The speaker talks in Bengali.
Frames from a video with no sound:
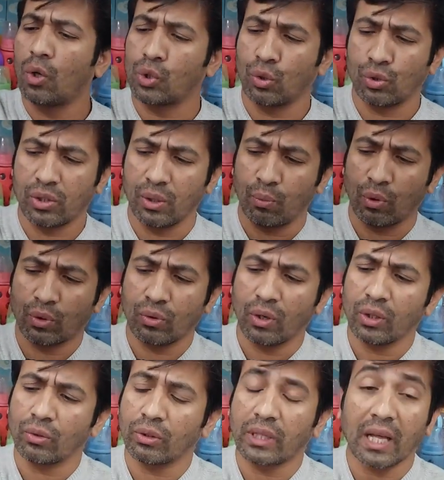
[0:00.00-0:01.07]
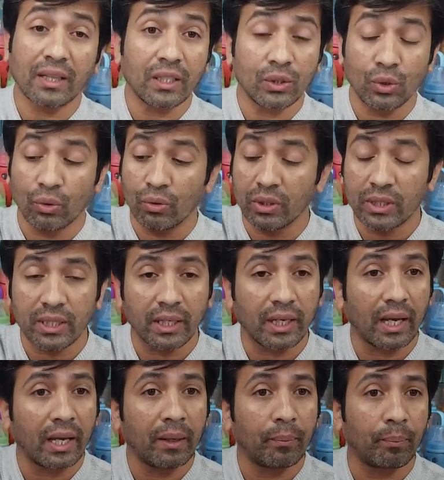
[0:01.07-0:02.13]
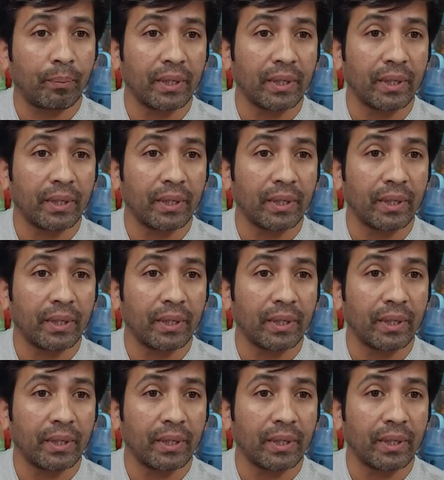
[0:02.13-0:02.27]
অস্বস্তি বোধ করে তো তাদের জন্য হচ্ছে এই